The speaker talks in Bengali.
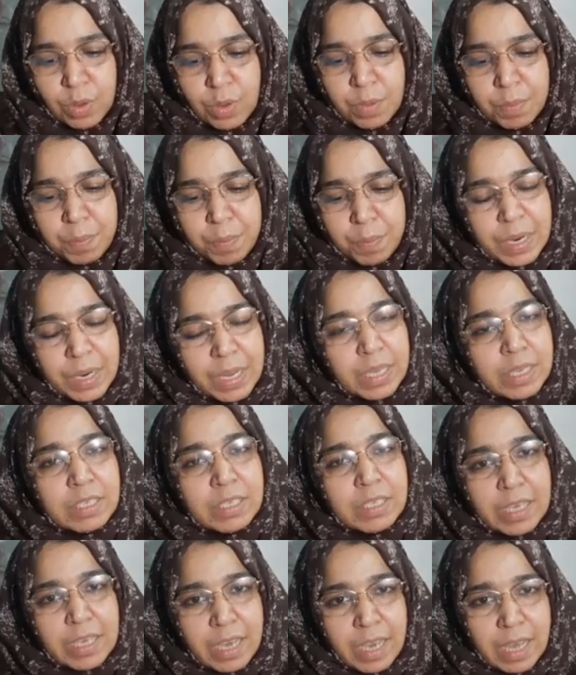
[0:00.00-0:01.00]
ব্রেস্ট
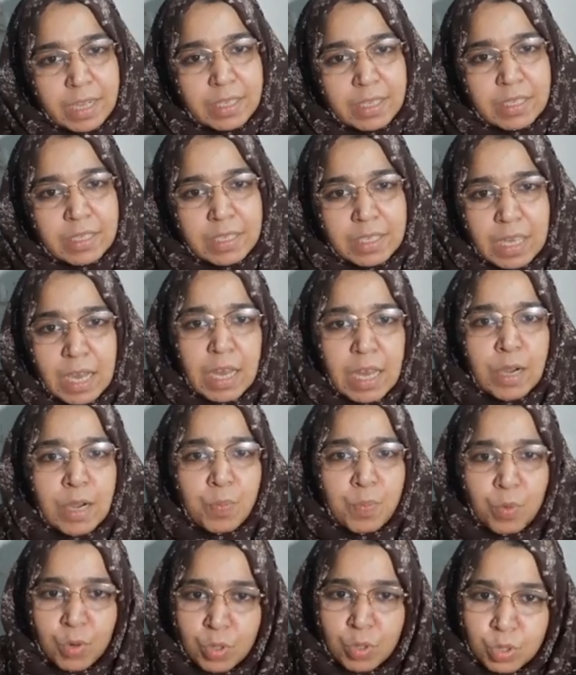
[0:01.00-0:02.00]
ক্যান্সার
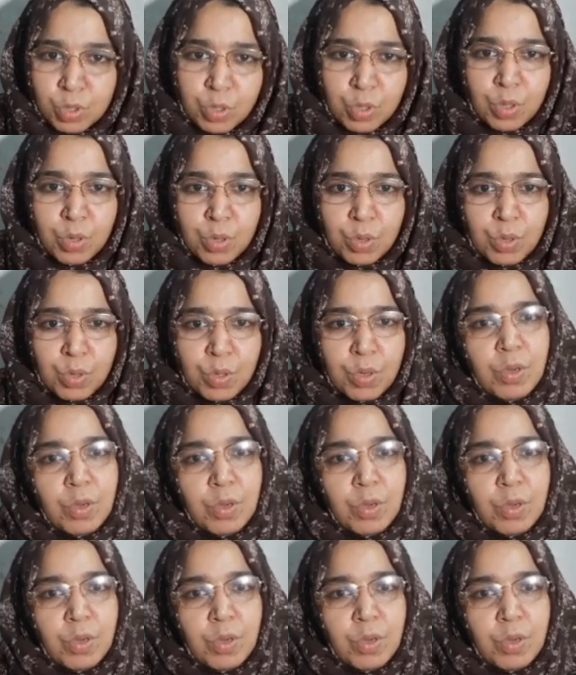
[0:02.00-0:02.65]
পর্যন্ত